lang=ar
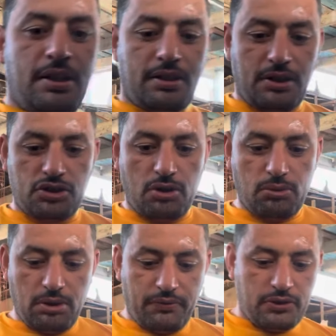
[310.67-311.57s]

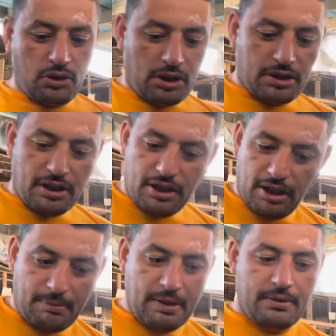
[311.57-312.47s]
انتظرونا فيديوهات تانية
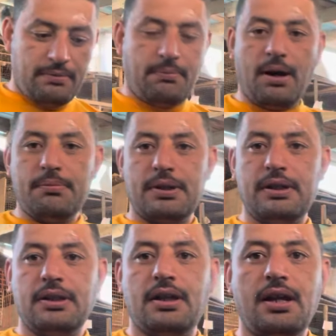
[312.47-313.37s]
كمان بأمر
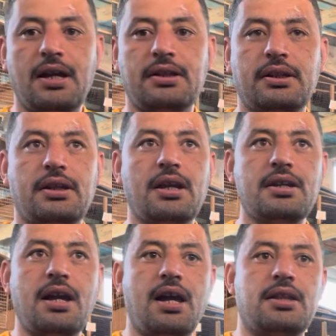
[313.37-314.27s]
الله يعني
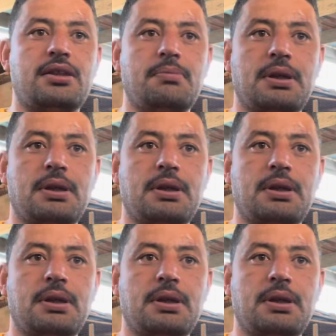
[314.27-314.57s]
أي حد